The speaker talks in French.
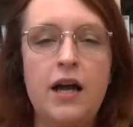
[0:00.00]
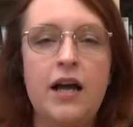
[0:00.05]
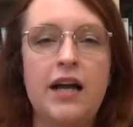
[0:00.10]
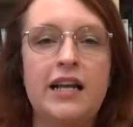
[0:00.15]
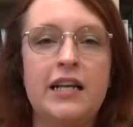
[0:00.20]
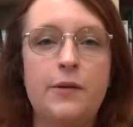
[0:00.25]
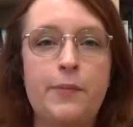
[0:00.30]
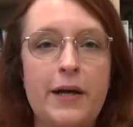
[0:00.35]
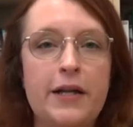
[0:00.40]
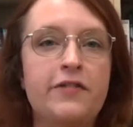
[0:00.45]

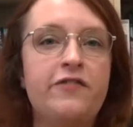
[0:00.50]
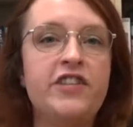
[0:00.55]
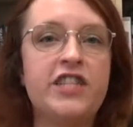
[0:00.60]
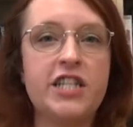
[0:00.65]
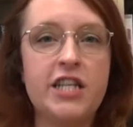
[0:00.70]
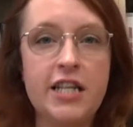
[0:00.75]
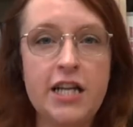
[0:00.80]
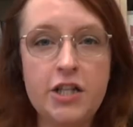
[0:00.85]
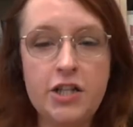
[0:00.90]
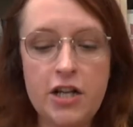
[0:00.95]
Les
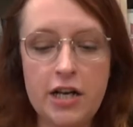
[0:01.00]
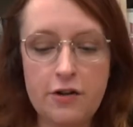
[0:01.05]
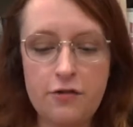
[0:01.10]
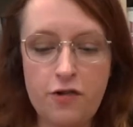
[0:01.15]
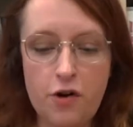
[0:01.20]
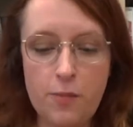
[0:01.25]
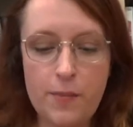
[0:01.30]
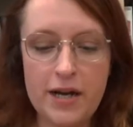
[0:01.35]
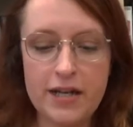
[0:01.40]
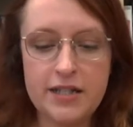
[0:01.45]
professionnels de
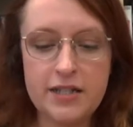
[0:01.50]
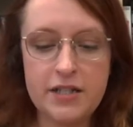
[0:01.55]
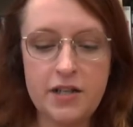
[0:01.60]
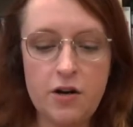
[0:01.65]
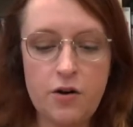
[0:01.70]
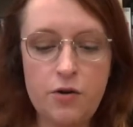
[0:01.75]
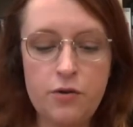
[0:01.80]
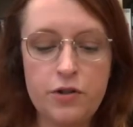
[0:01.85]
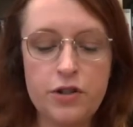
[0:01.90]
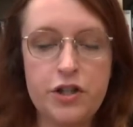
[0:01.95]

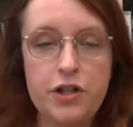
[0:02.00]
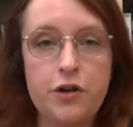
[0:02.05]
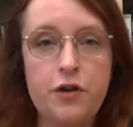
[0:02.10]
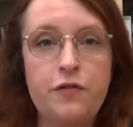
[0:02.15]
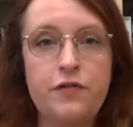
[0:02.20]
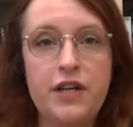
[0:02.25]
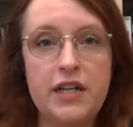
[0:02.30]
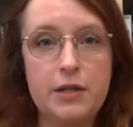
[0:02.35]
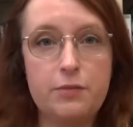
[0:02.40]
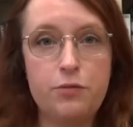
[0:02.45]
l'information qui
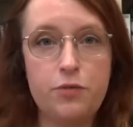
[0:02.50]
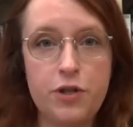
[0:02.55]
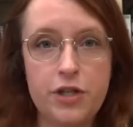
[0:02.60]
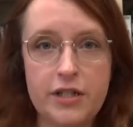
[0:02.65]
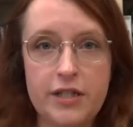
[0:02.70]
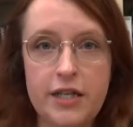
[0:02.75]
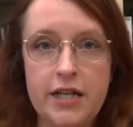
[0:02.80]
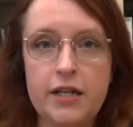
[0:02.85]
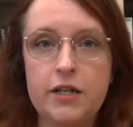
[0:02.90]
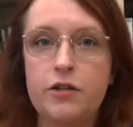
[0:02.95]
œuvrent dans les
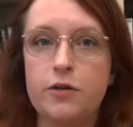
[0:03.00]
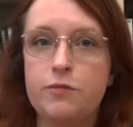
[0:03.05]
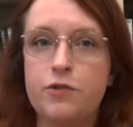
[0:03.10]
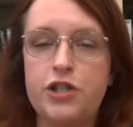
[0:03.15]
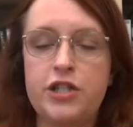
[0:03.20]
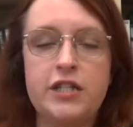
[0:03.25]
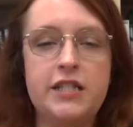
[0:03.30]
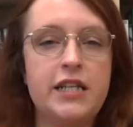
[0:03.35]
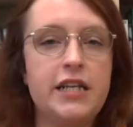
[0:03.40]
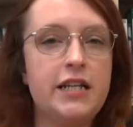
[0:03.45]
bibliothèques, comme je
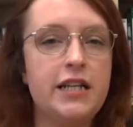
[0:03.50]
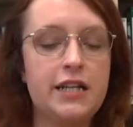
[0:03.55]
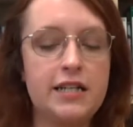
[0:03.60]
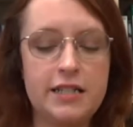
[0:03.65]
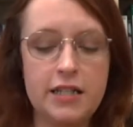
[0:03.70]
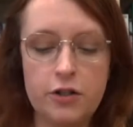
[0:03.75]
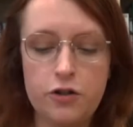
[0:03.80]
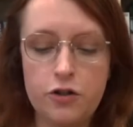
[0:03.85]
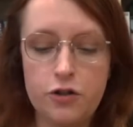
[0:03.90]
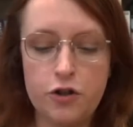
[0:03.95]
disais, dans les
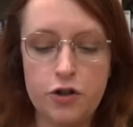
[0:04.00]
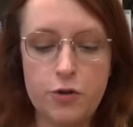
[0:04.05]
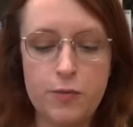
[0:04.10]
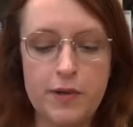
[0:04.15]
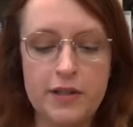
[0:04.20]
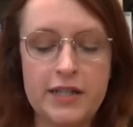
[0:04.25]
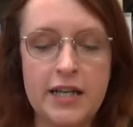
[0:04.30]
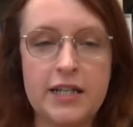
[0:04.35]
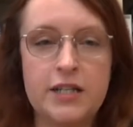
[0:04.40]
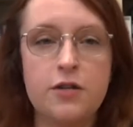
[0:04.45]
centres de
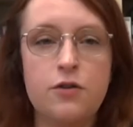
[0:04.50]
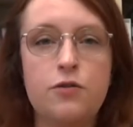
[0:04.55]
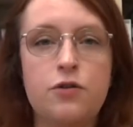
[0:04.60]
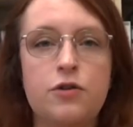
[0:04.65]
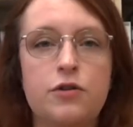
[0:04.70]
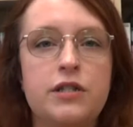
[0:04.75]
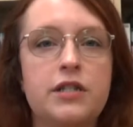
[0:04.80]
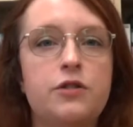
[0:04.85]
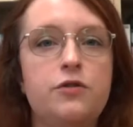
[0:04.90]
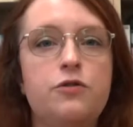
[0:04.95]
documentation,
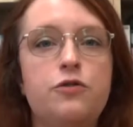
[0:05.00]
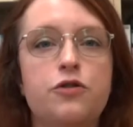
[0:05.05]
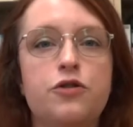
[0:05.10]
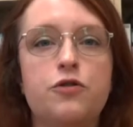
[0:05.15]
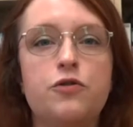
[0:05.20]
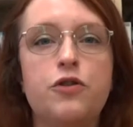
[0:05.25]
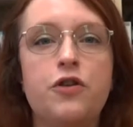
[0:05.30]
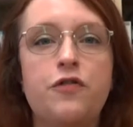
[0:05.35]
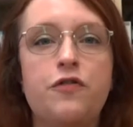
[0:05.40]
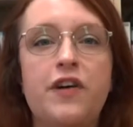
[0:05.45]
continuent
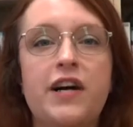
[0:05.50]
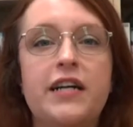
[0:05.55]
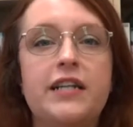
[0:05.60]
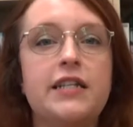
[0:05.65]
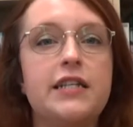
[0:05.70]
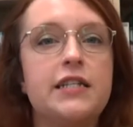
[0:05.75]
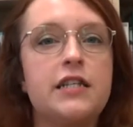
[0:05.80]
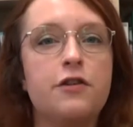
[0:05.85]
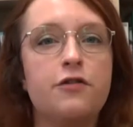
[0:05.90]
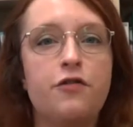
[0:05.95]
toujours de faire
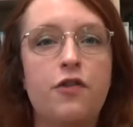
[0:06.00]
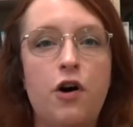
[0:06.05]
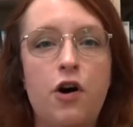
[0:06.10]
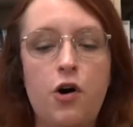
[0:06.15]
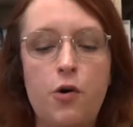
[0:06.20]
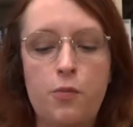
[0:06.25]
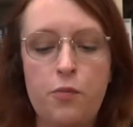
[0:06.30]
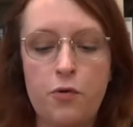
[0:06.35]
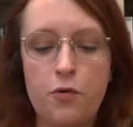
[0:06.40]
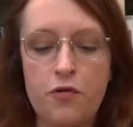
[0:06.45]
des
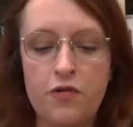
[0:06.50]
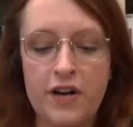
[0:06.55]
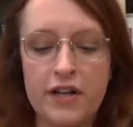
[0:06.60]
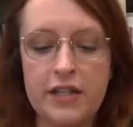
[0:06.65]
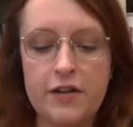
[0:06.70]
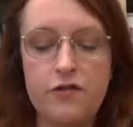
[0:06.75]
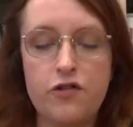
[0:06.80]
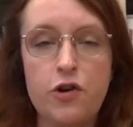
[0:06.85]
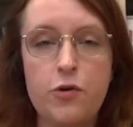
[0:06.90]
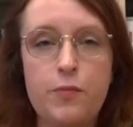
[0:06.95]
efforts pour faire
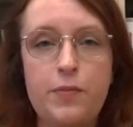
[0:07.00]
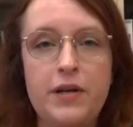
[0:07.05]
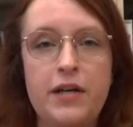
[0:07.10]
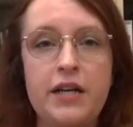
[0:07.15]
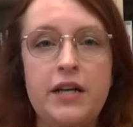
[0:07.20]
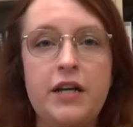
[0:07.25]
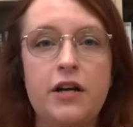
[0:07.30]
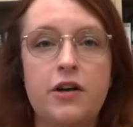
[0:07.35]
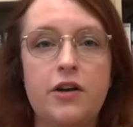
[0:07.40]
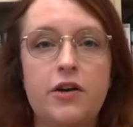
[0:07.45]

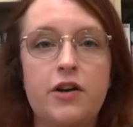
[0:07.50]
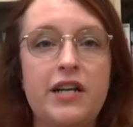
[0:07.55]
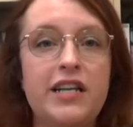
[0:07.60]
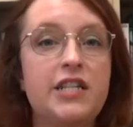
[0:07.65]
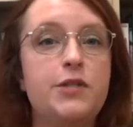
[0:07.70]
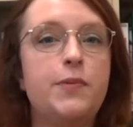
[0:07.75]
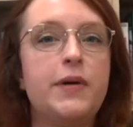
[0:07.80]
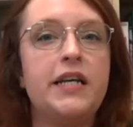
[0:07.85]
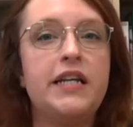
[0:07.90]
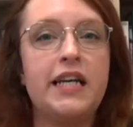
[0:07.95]
développer
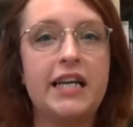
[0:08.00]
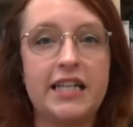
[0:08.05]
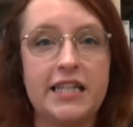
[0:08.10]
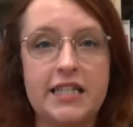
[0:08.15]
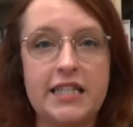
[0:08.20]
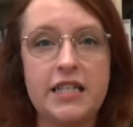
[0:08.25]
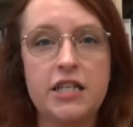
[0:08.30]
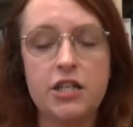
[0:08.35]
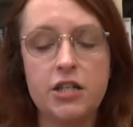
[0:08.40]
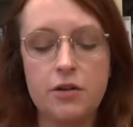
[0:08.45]
l'esprit
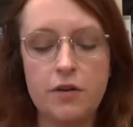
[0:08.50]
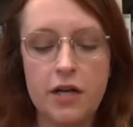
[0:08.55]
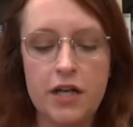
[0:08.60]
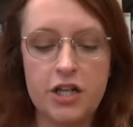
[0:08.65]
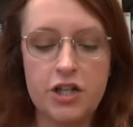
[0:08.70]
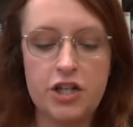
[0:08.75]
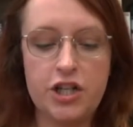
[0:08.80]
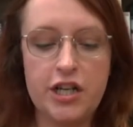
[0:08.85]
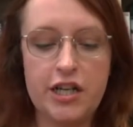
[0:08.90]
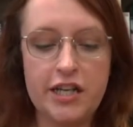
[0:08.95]
critique
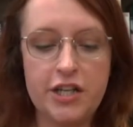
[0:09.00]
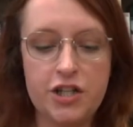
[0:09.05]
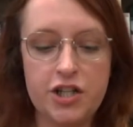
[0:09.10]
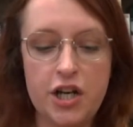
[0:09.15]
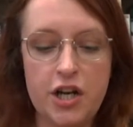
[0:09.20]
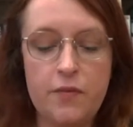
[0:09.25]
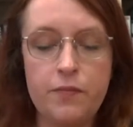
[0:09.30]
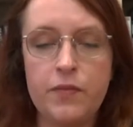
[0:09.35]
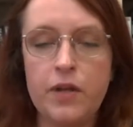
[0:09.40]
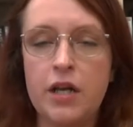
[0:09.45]
chez les
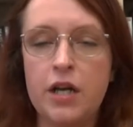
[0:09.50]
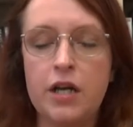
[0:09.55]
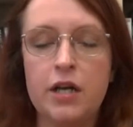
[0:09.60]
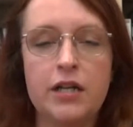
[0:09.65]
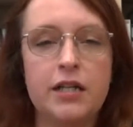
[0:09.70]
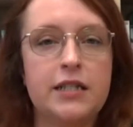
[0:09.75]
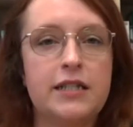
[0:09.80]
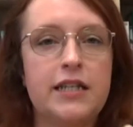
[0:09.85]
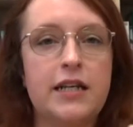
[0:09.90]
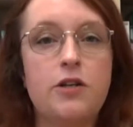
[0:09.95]
gens.
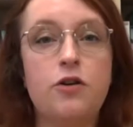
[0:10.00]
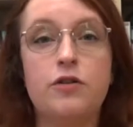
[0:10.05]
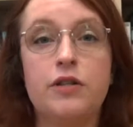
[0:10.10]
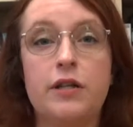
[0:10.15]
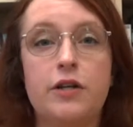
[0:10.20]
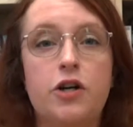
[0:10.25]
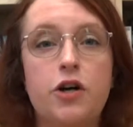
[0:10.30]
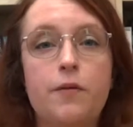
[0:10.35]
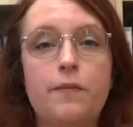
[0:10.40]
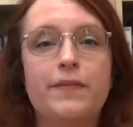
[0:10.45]
Quand,
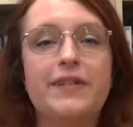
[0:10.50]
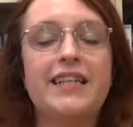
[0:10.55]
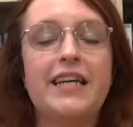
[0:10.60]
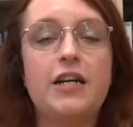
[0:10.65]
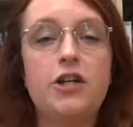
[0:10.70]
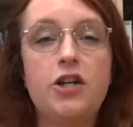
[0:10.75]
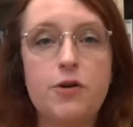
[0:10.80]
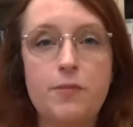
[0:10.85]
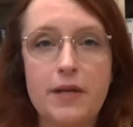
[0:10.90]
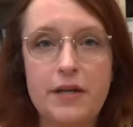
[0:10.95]

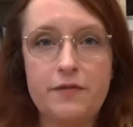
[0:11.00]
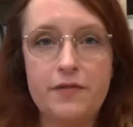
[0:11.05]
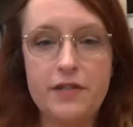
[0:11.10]
quand, comme,